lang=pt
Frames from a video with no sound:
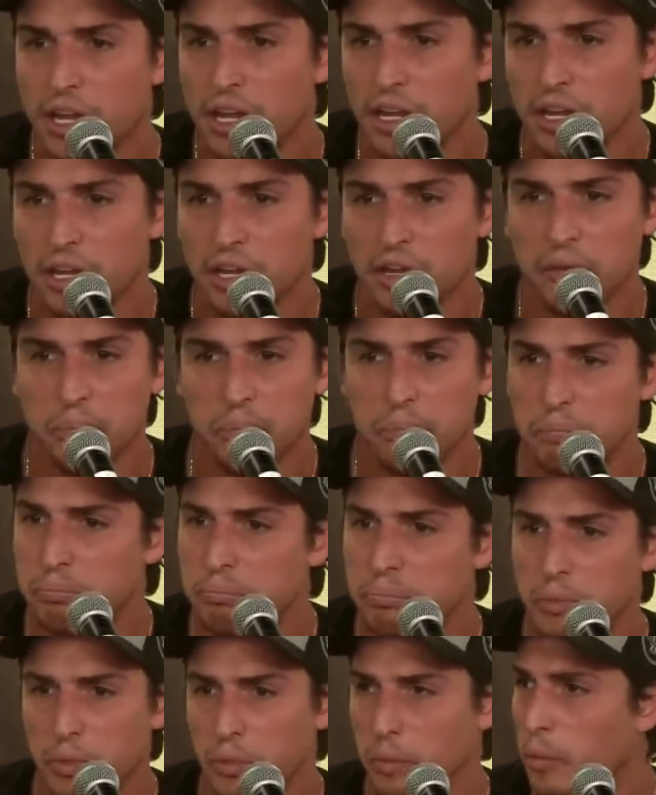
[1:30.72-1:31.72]
e
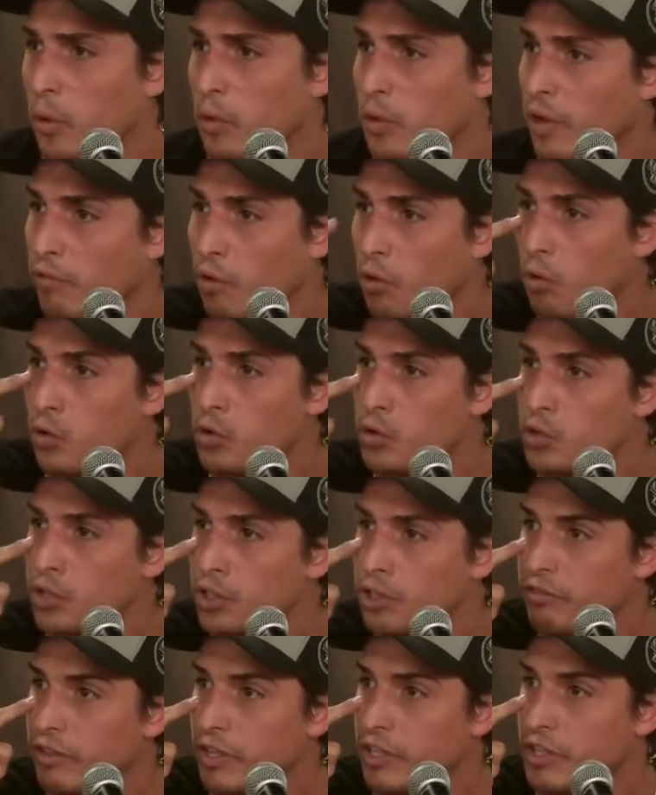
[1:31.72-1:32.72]
eu tava com
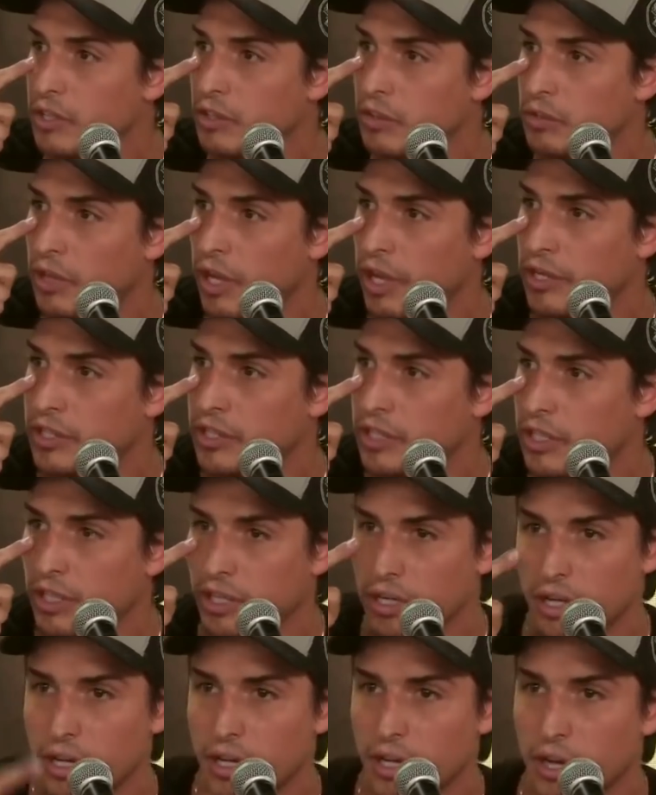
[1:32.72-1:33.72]
conjuntivite no teste.
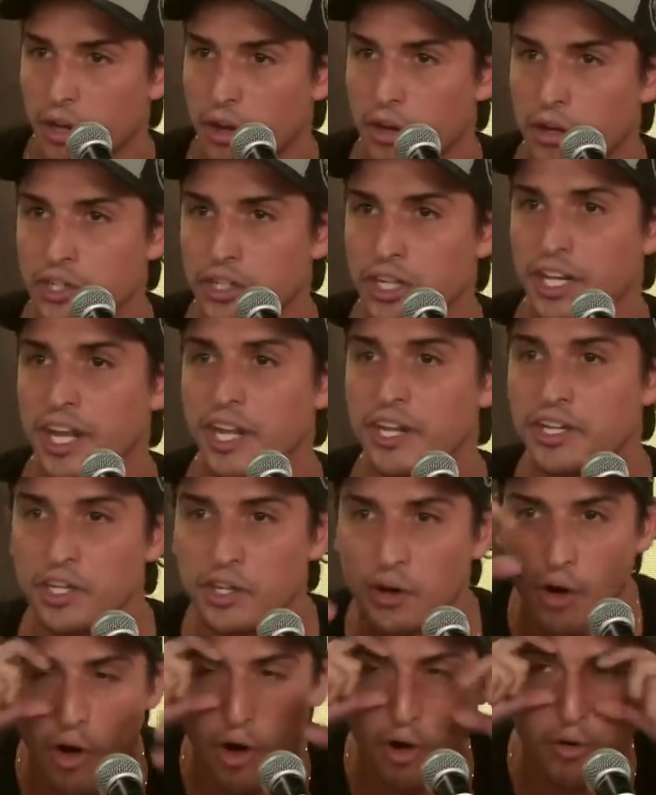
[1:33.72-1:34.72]
Eu cheguei
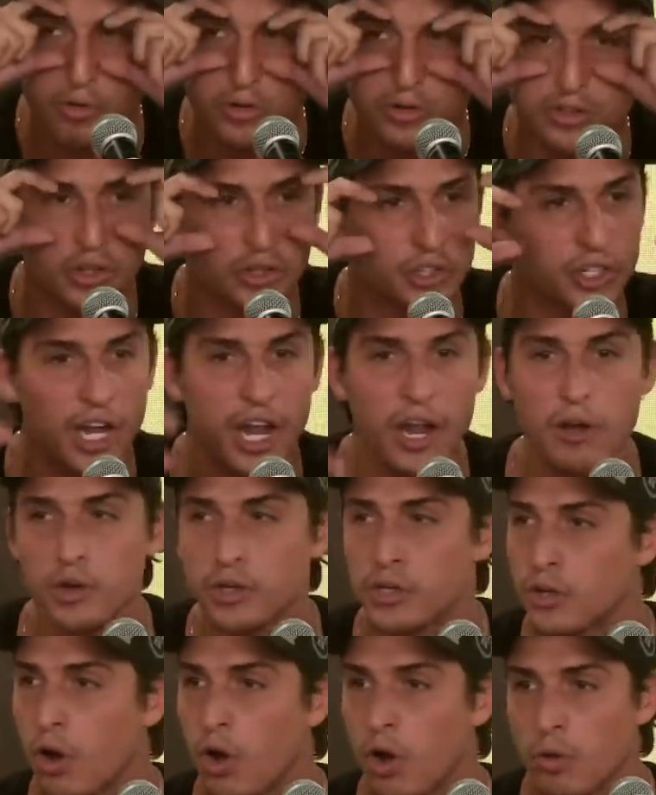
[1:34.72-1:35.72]
de óculos, só tinha eu
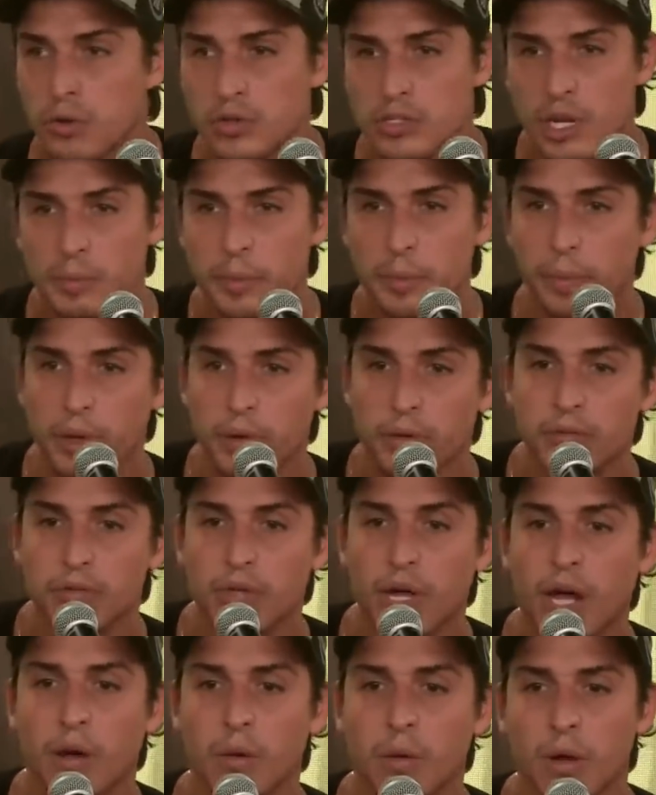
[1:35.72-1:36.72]
de óculos, aí me
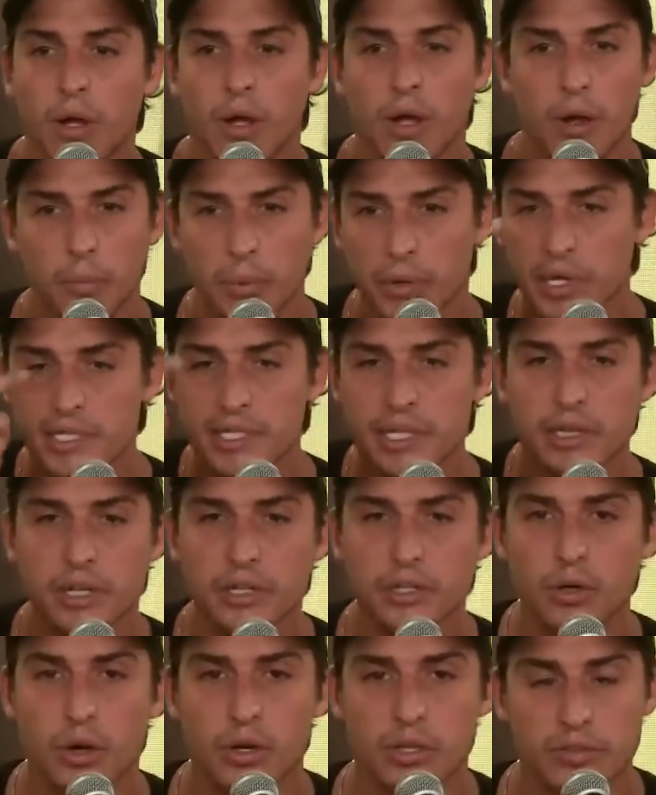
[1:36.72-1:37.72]
perguntaram: que você tá
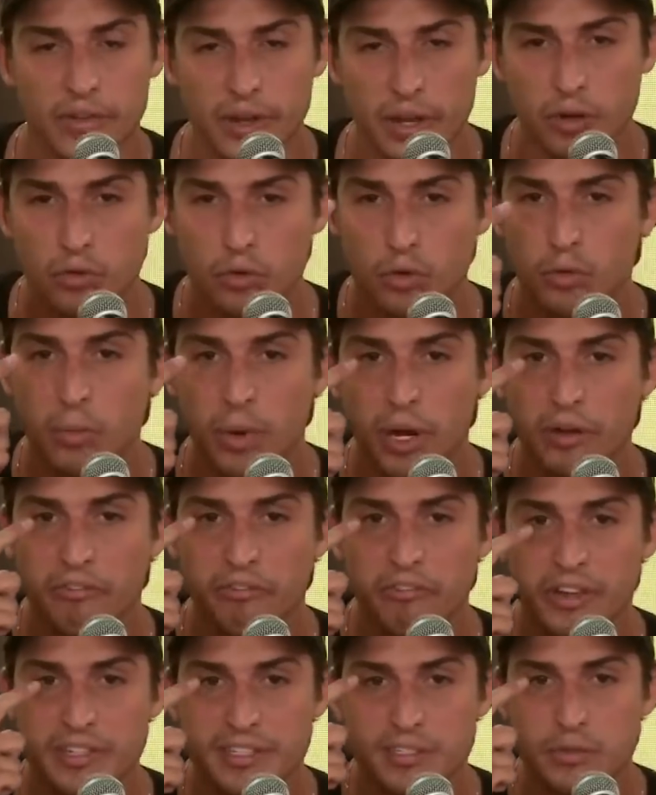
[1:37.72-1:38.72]
de óculos? Eu falei, que eu tô com uma
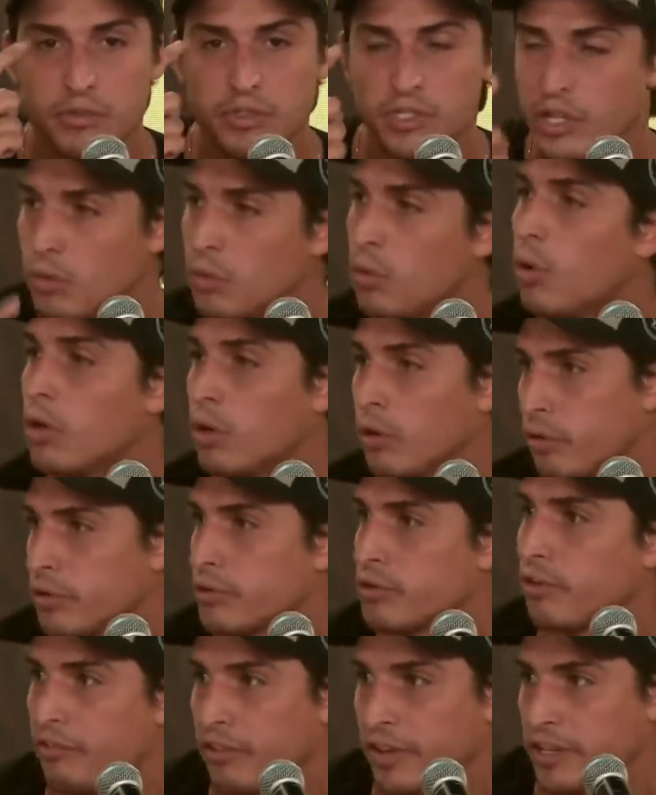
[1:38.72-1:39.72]
infecçãozinha no olho.
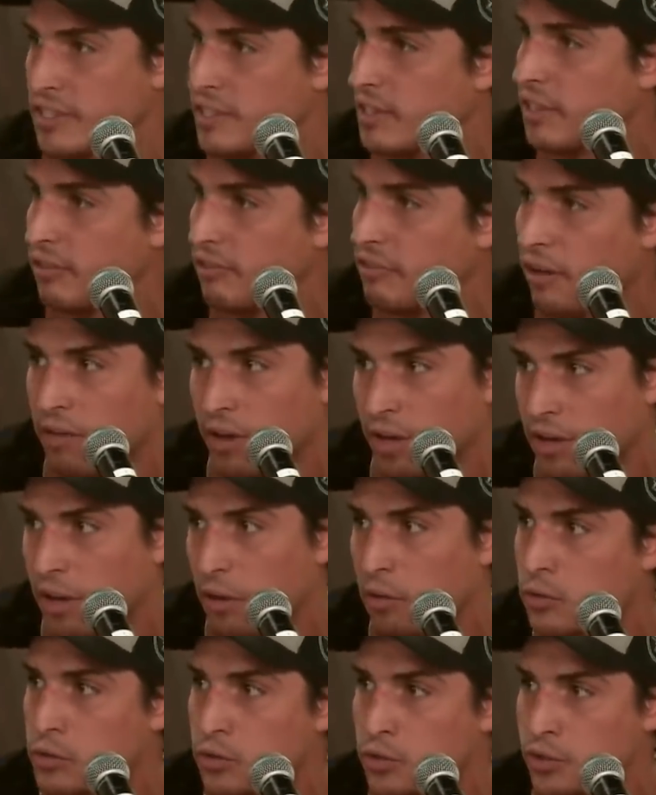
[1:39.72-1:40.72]
Eu falei, se falar que
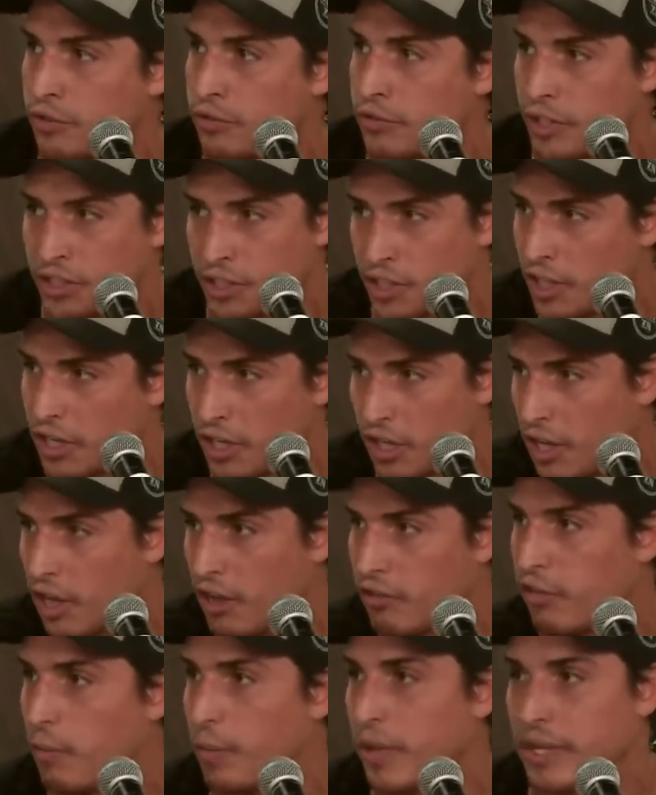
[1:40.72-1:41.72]
é conjuntivite, não
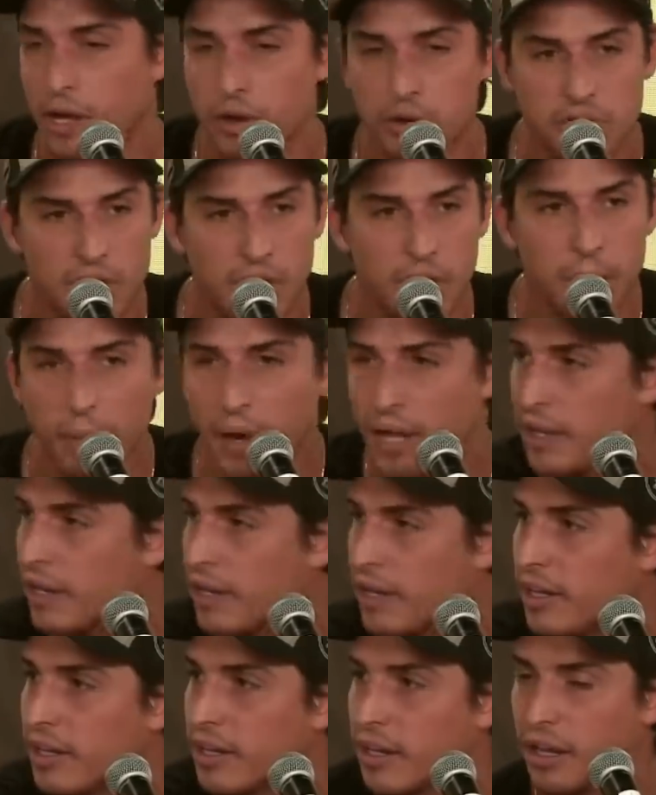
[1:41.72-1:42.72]
vou mandar usar pá
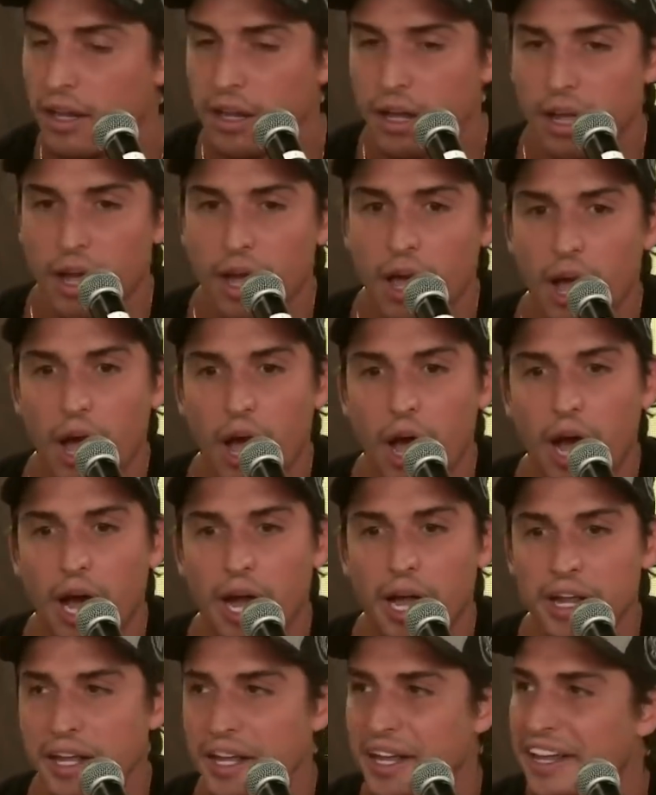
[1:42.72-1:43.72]
daqui.
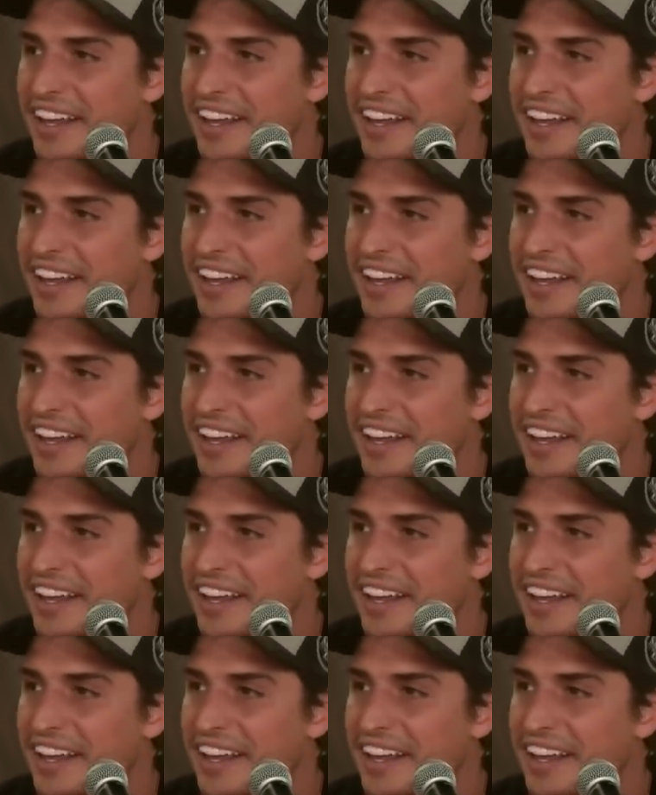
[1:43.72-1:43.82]
Aí,